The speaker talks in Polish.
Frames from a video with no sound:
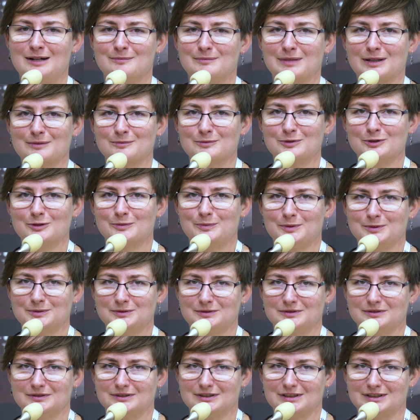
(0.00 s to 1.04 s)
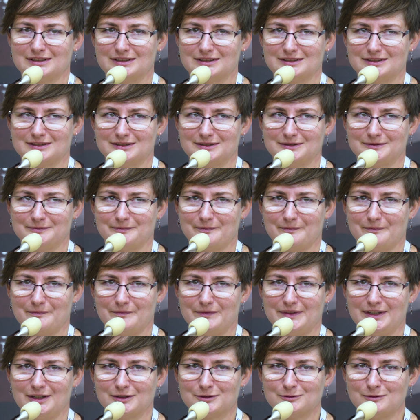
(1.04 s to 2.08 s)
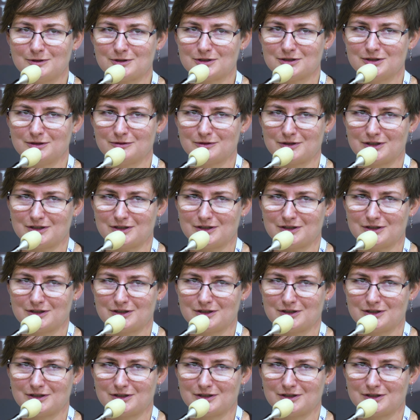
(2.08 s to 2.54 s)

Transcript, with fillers: Pan Bóg był nieodłączną